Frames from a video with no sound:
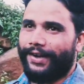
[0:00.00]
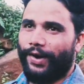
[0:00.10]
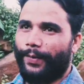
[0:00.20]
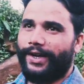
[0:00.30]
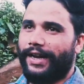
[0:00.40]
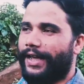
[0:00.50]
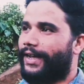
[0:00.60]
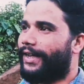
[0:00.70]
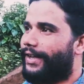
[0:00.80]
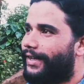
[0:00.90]
कमेंट लाइक
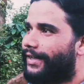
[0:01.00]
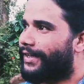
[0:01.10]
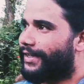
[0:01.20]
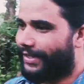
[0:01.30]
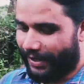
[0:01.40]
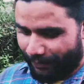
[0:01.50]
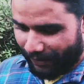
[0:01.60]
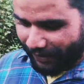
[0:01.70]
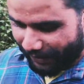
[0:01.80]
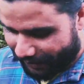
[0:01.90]
करिए शेयर
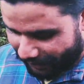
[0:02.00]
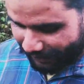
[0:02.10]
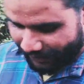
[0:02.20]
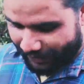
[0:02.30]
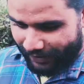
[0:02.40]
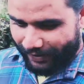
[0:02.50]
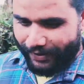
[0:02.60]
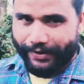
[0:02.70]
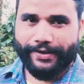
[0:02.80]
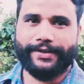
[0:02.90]
भी करिए
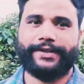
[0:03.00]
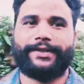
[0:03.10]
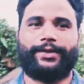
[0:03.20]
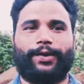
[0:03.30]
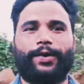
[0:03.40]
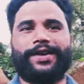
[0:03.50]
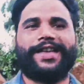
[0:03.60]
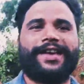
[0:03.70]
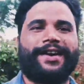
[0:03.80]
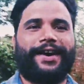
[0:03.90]
तो
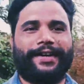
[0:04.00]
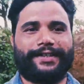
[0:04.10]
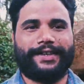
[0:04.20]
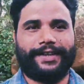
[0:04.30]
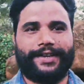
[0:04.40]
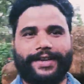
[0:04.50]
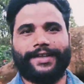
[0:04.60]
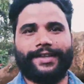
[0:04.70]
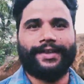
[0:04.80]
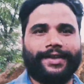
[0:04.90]
आज के लिए
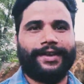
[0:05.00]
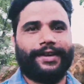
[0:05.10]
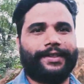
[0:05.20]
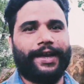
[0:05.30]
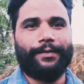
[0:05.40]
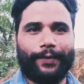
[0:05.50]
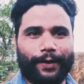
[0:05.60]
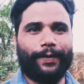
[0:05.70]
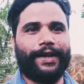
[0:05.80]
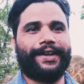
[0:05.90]
इतना है
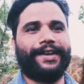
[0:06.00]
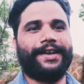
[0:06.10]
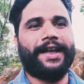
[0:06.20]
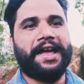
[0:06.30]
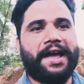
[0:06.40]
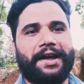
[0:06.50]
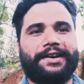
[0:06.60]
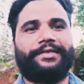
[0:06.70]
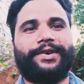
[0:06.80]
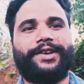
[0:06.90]
फिर मिलेंगे
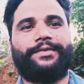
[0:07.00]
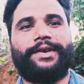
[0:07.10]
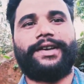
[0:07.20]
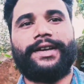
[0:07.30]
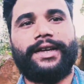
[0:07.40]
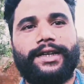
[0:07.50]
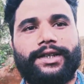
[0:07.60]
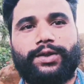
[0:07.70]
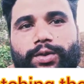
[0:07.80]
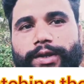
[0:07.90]
अगले वीडियो में
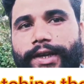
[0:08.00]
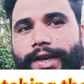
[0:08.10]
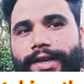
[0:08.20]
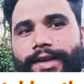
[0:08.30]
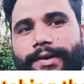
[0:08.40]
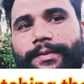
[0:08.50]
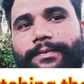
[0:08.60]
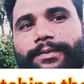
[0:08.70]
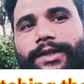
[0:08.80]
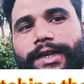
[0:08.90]
तो देखेंगे
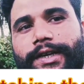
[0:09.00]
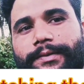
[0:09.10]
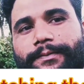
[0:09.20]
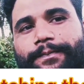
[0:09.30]
चलिए